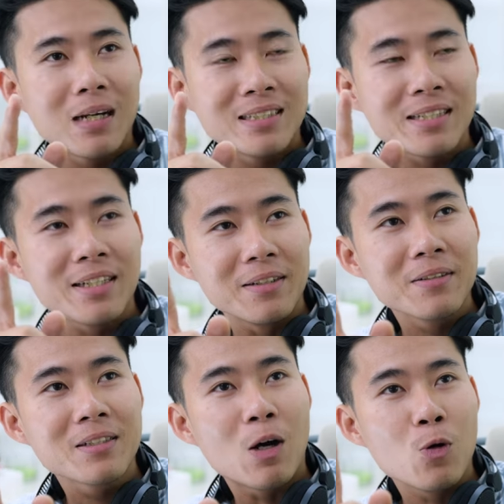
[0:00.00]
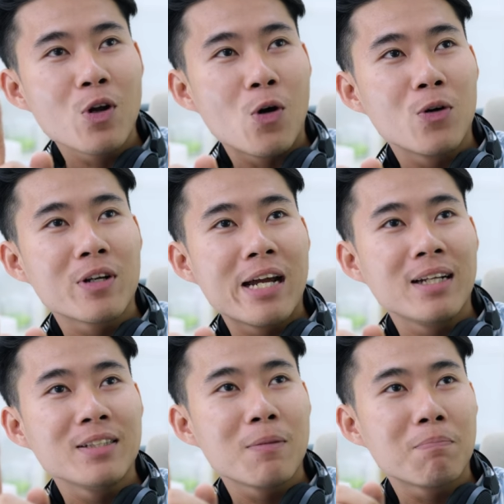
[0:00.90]
anh sẽ chỉnh khẩu độ
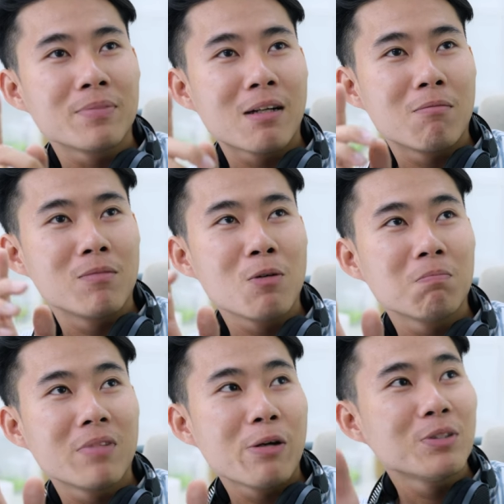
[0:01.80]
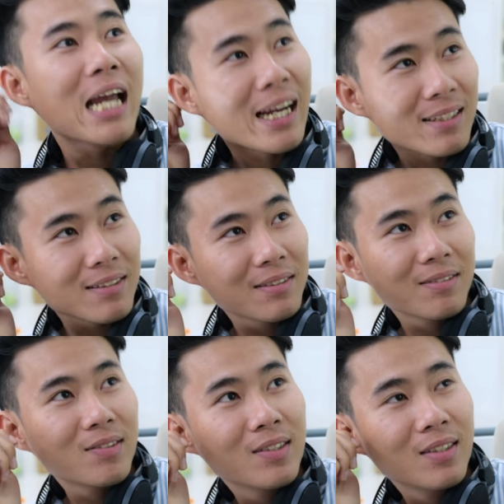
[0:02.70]
để chụp trong lúc thiếu sáng
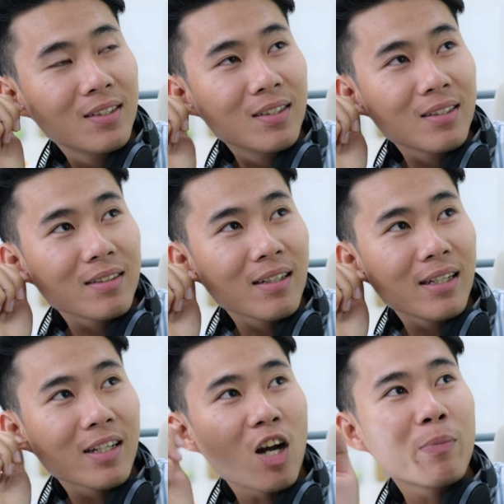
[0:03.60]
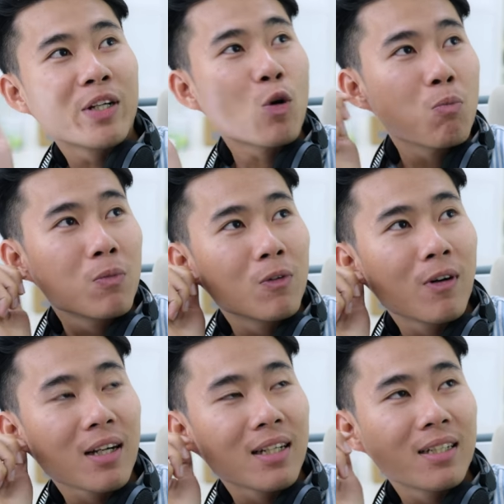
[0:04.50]
để khỏi bị rung
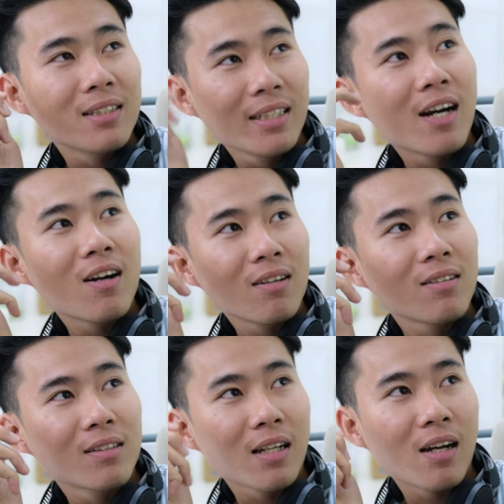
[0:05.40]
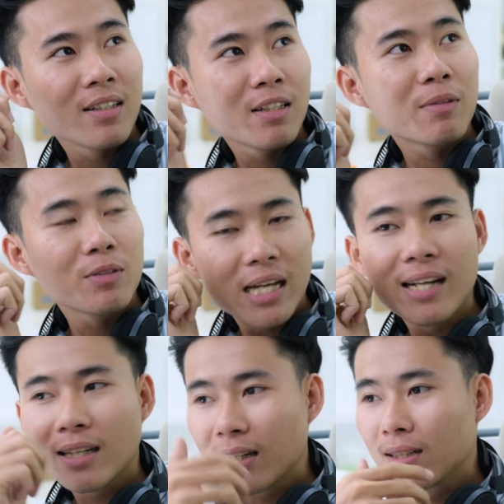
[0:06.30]
hoặc là gì đó đó để chụp thứ
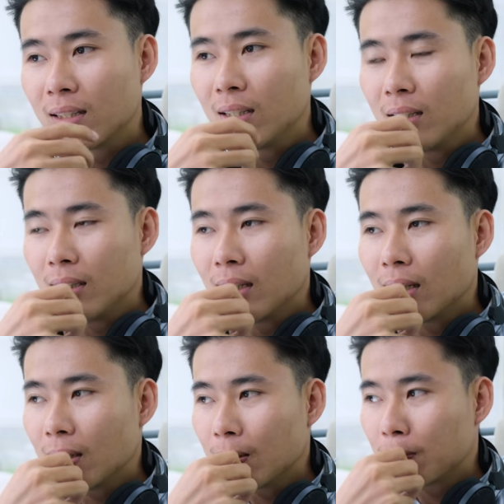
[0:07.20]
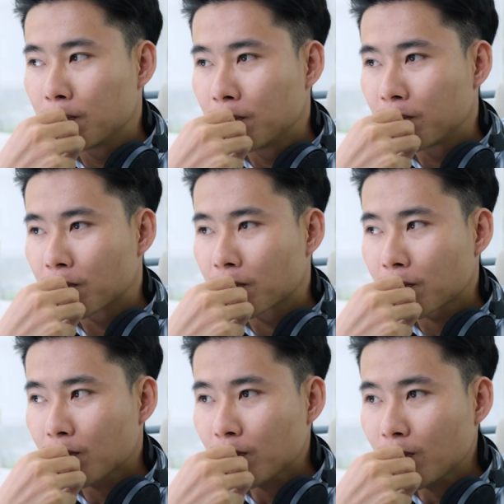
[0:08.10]
sáng à um,
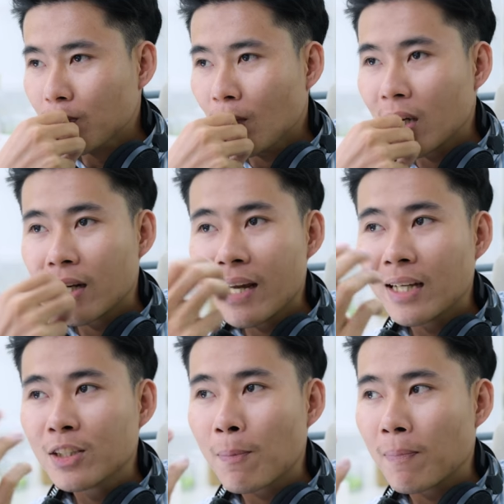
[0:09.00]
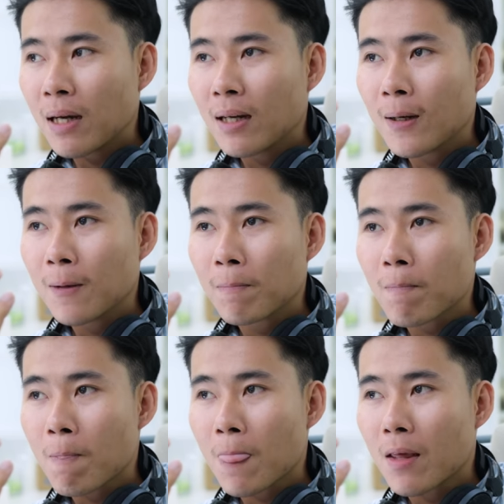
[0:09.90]
để anh chụp uh,